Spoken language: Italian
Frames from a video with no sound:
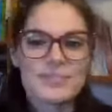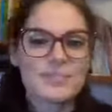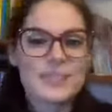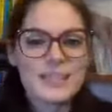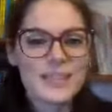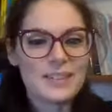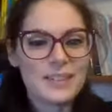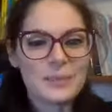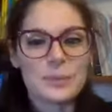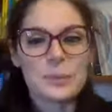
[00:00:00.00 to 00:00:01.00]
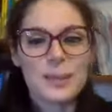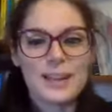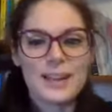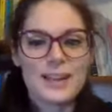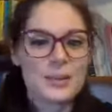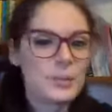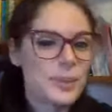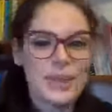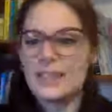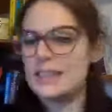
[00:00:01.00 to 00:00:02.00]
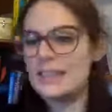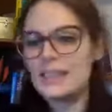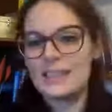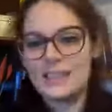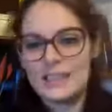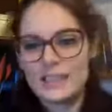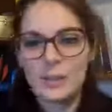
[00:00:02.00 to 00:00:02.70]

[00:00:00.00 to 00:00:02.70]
scrivete pure commenti,